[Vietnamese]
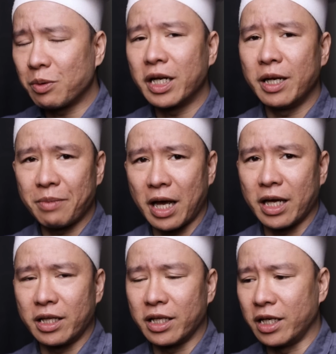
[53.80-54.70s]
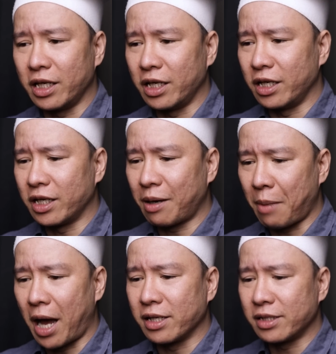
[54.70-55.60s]
xong cái clip này thì
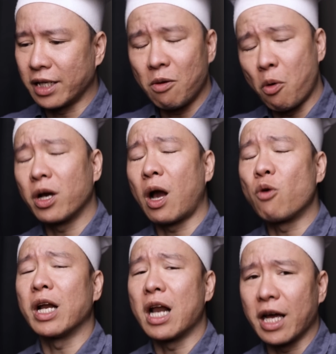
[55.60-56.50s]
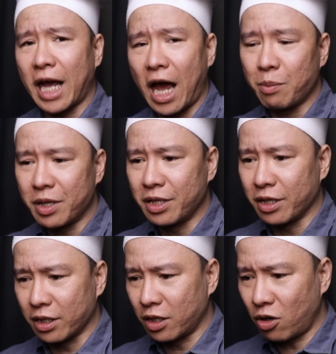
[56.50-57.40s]
các bạn sẽ có một cái câu trả lời khác. Bởi vì
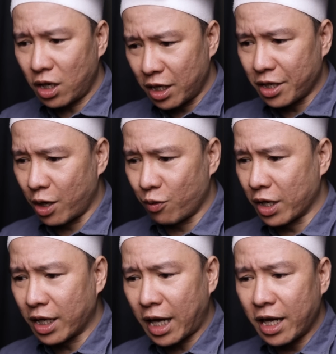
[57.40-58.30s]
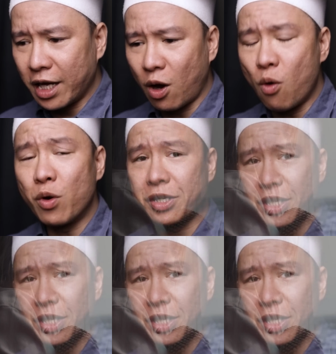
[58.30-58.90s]
thực sự có rất là nhiều những cái nghiên cứu ở